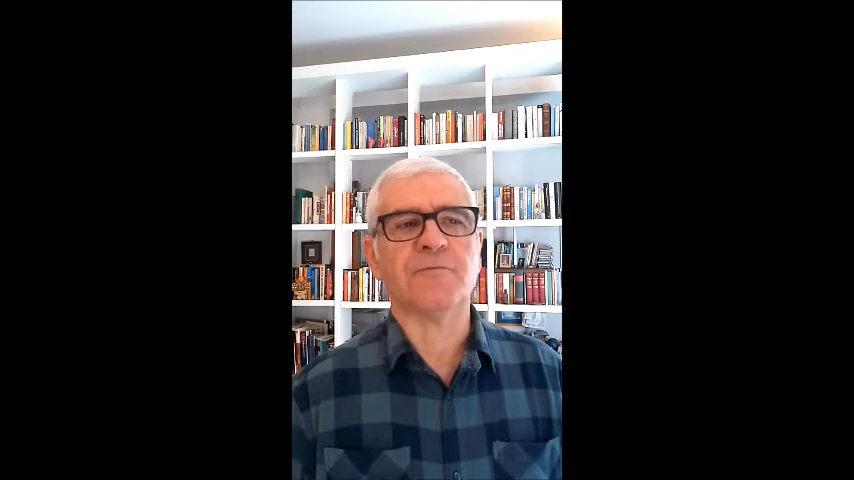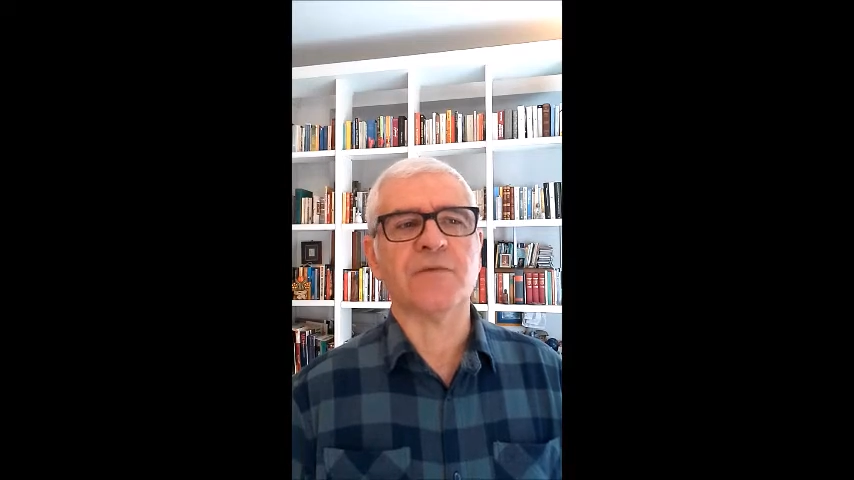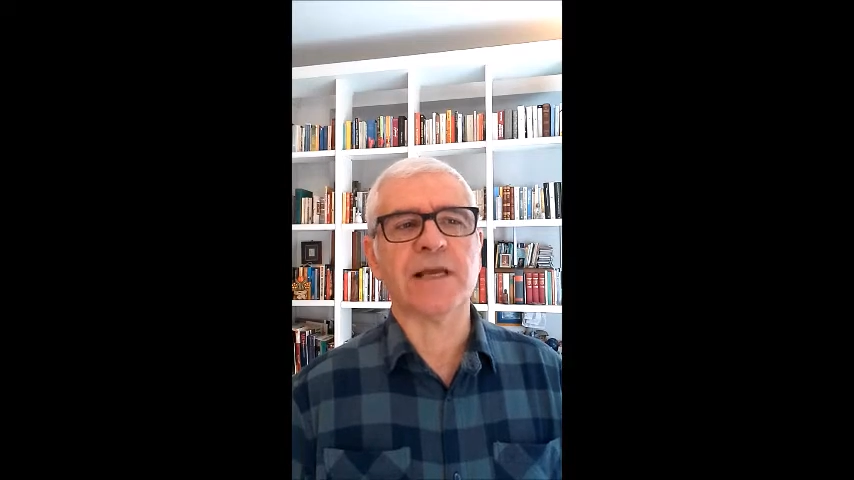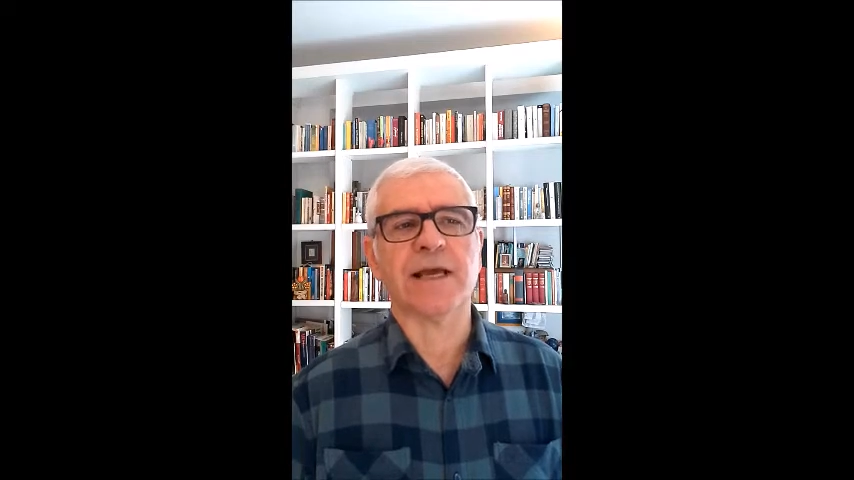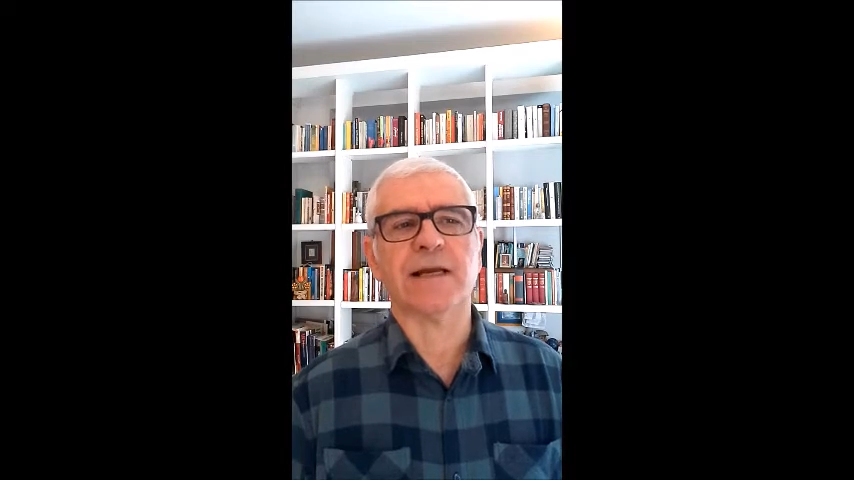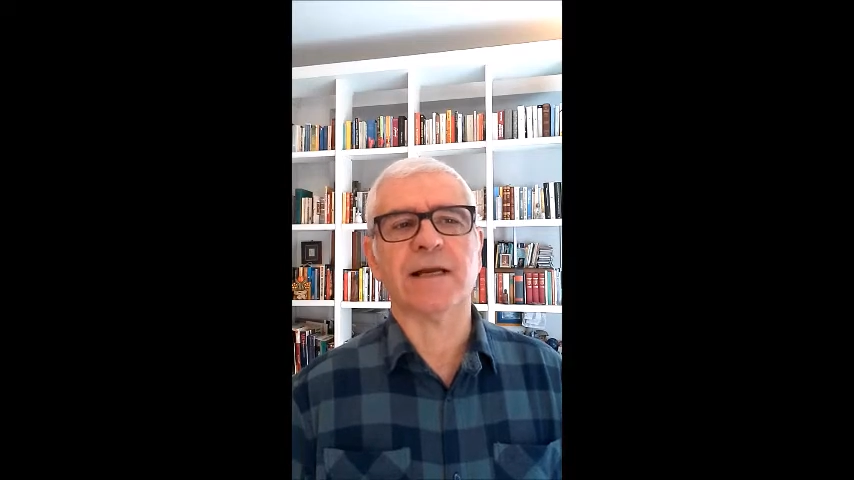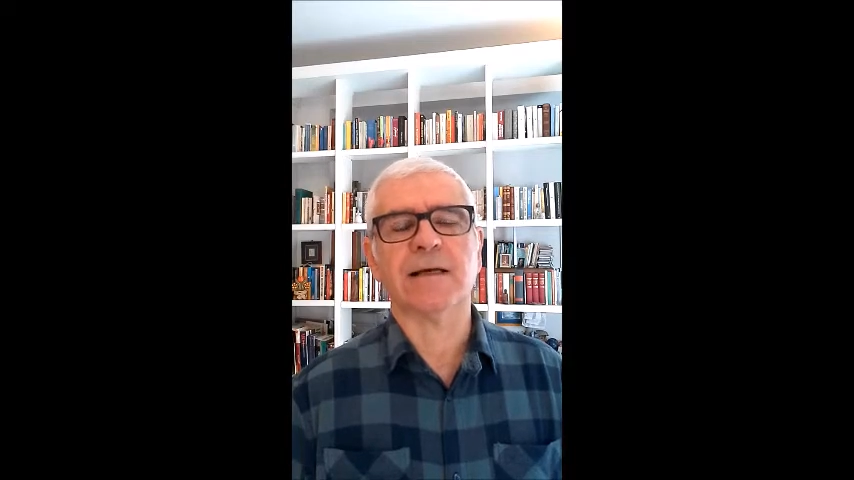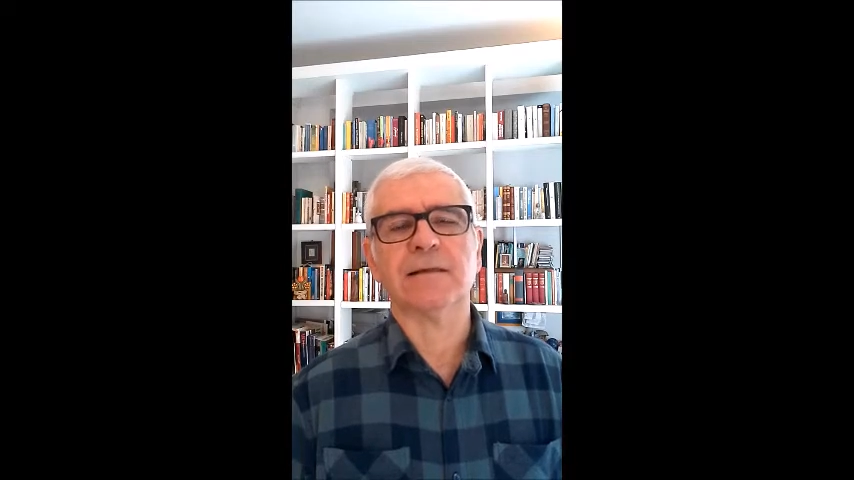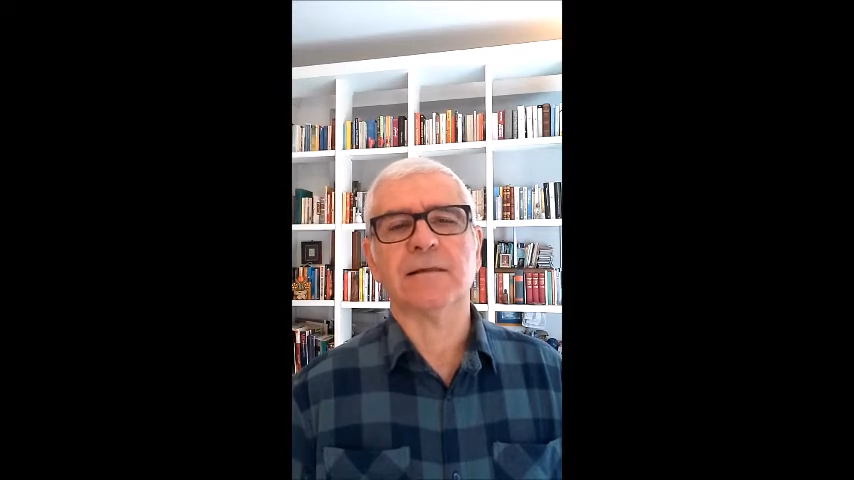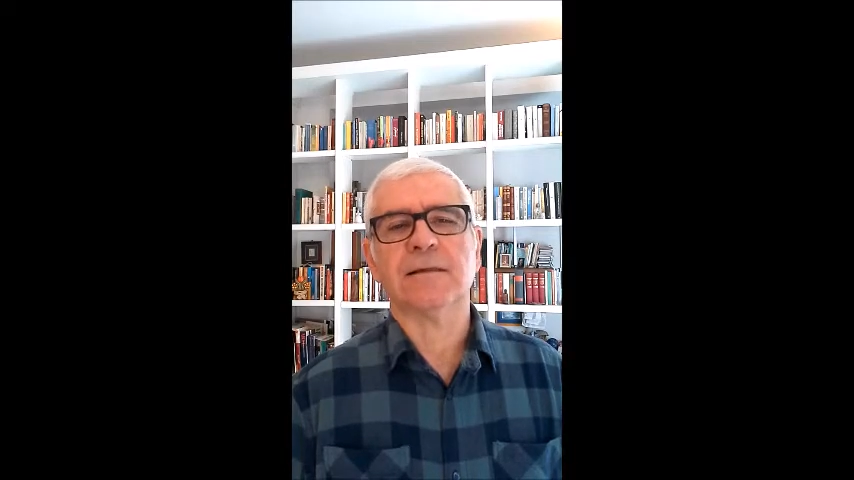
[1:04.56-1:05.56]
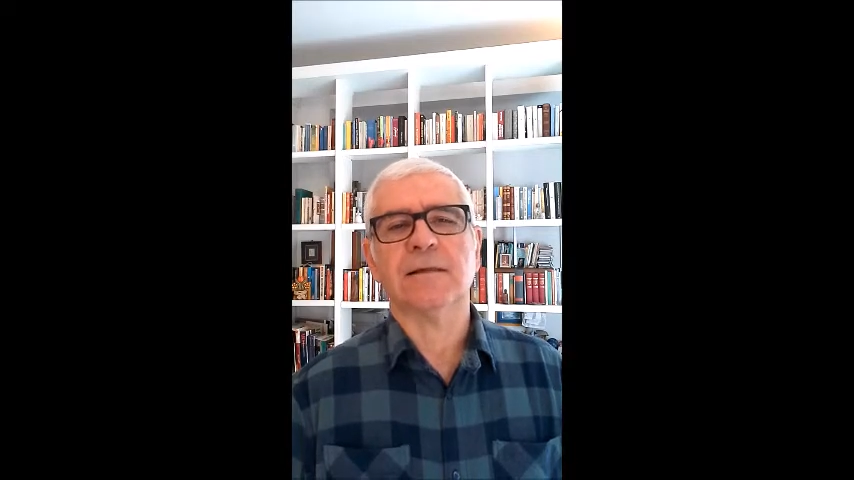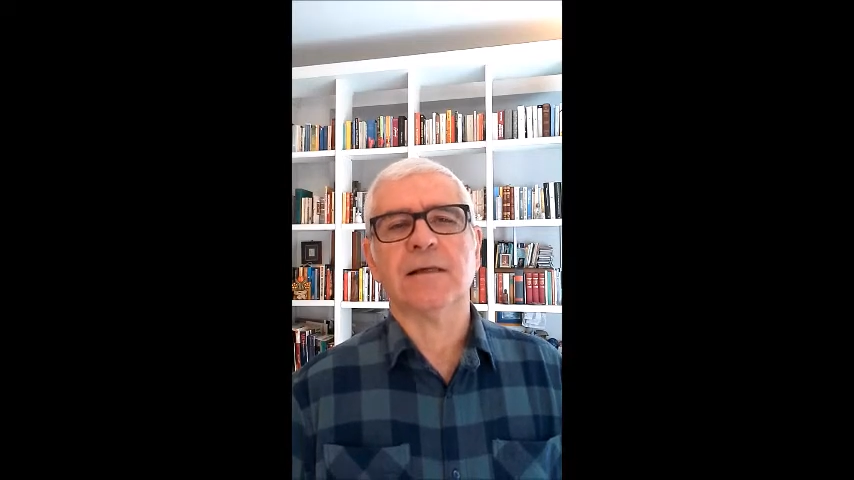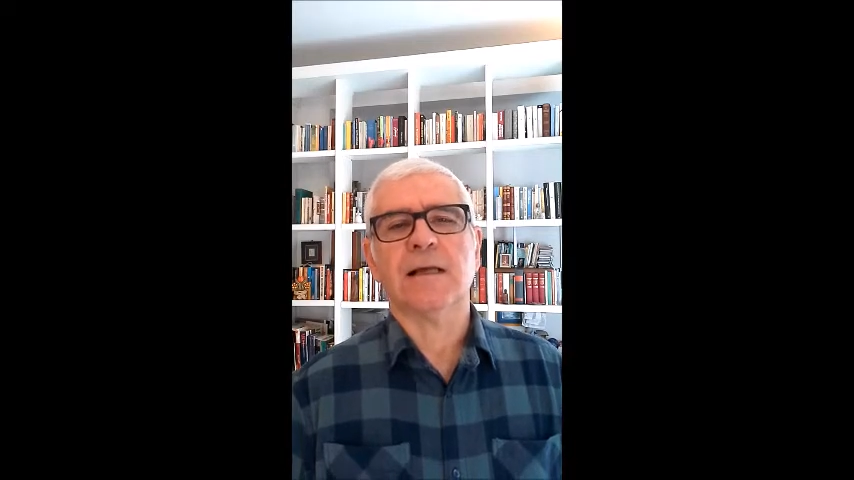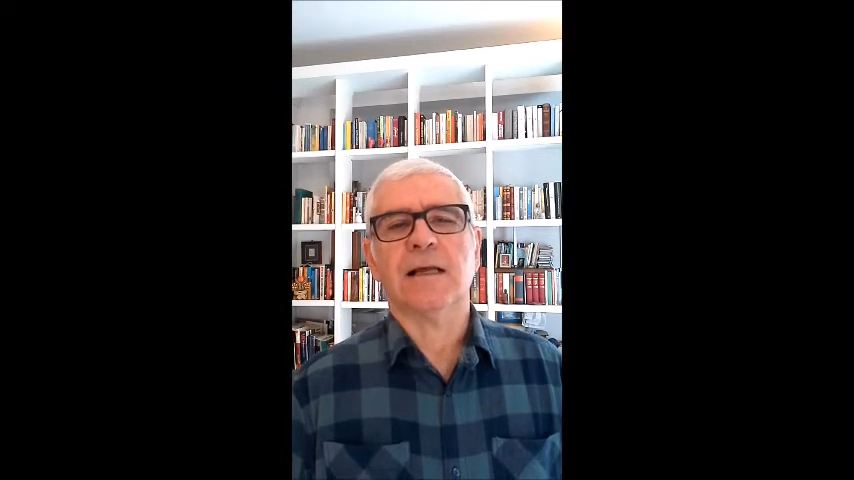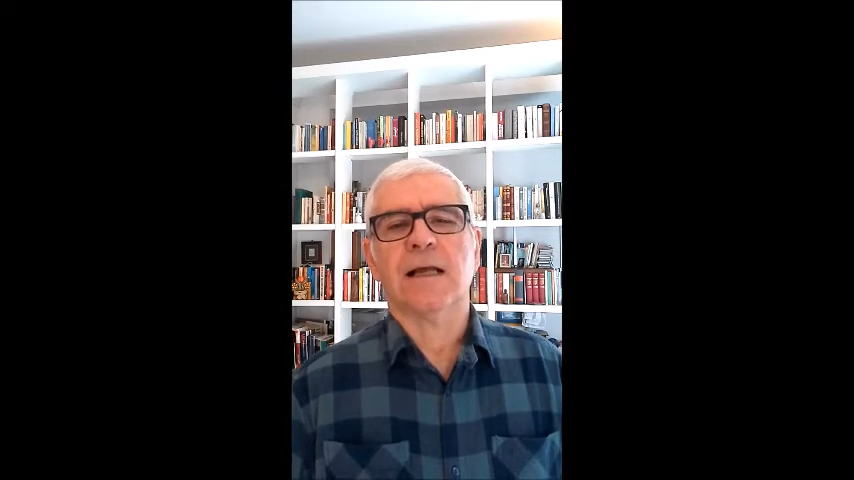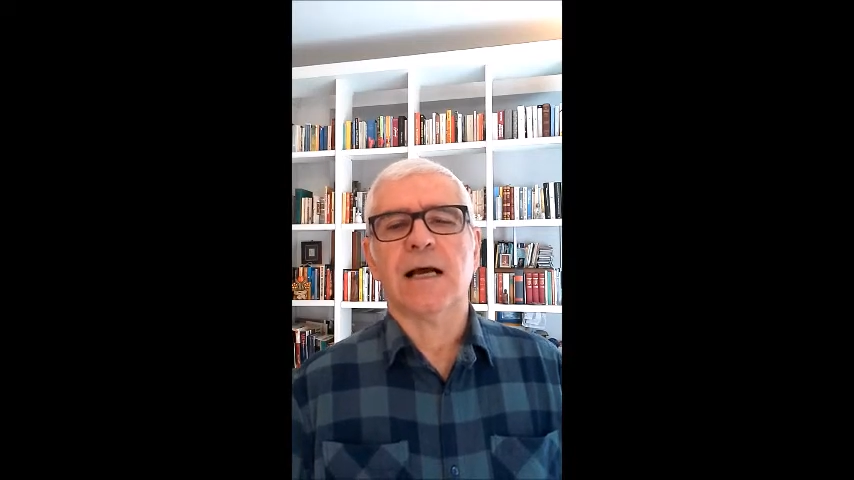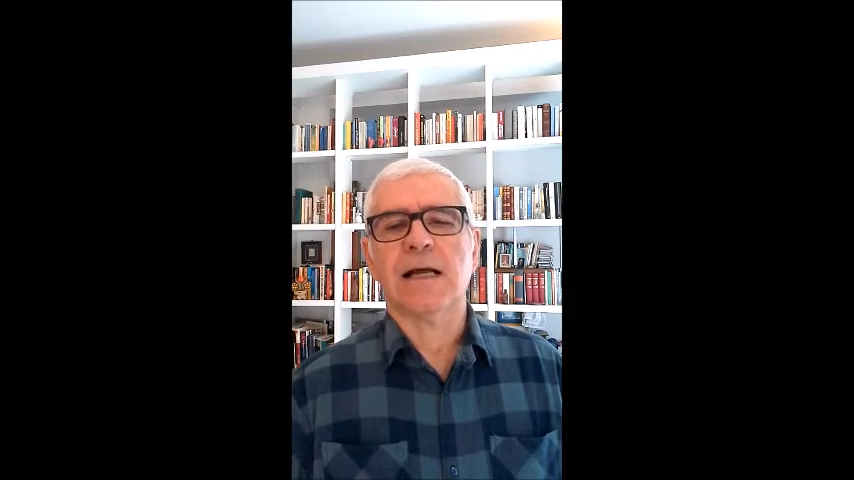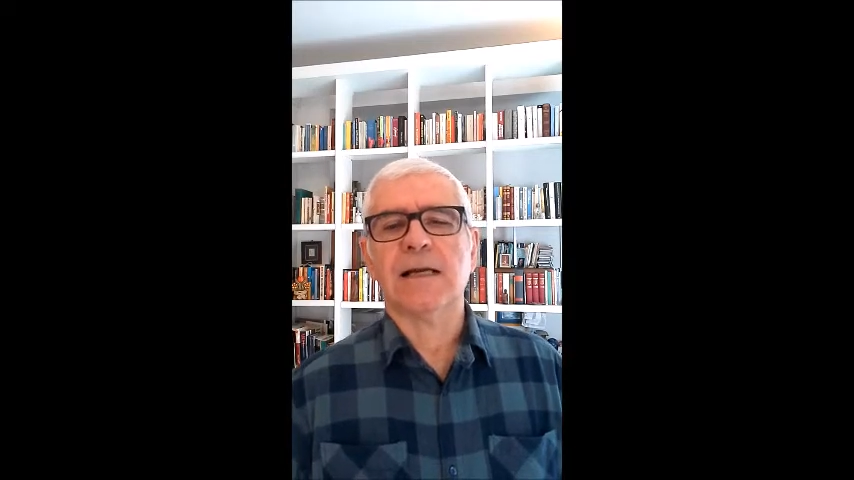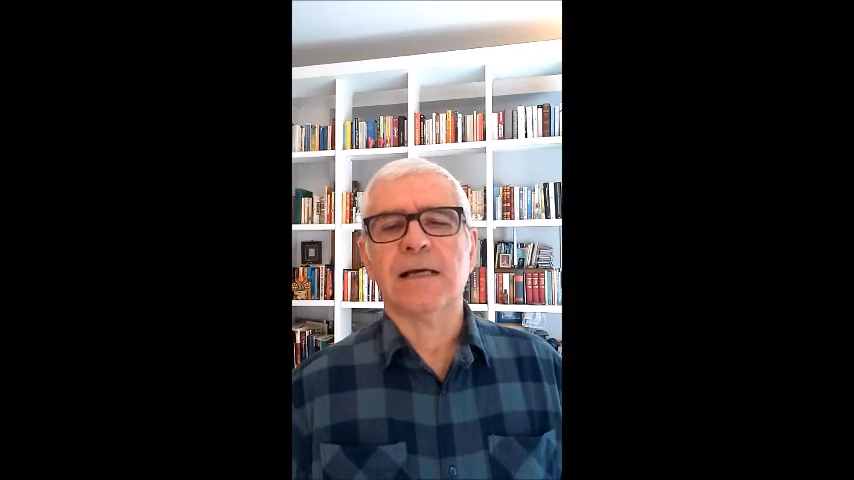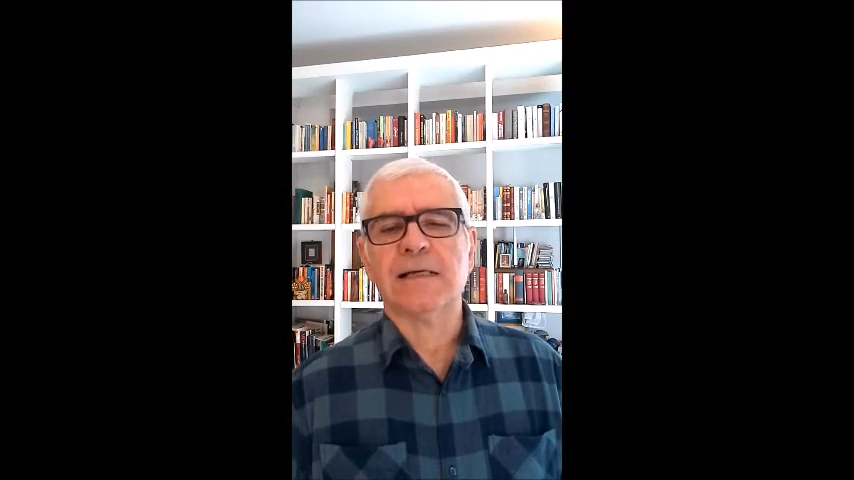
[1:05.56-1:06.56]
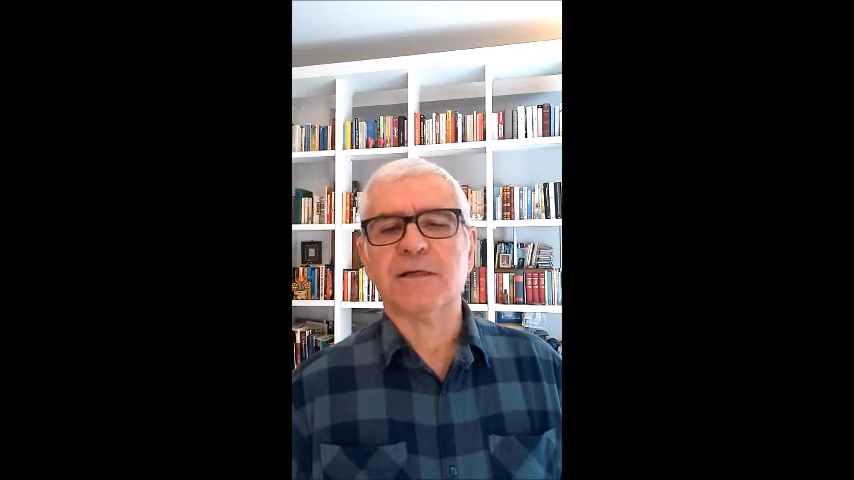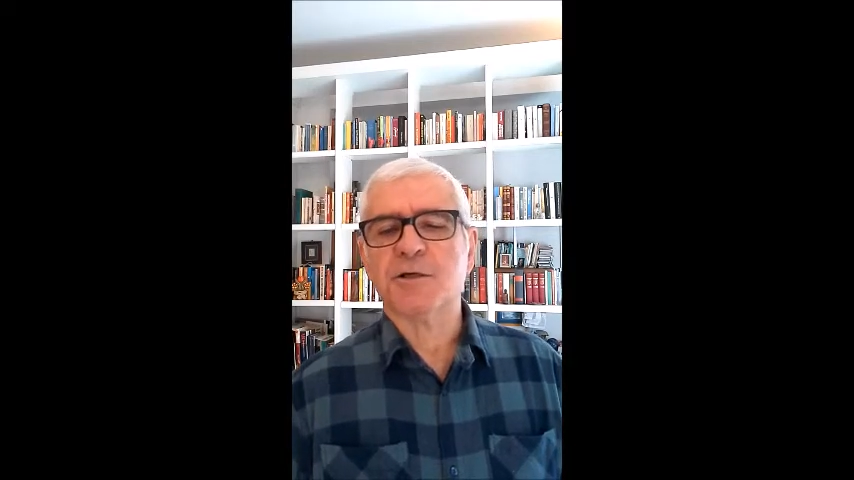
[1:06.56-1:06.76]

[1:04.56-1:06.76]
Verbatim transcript: a Vienna, alla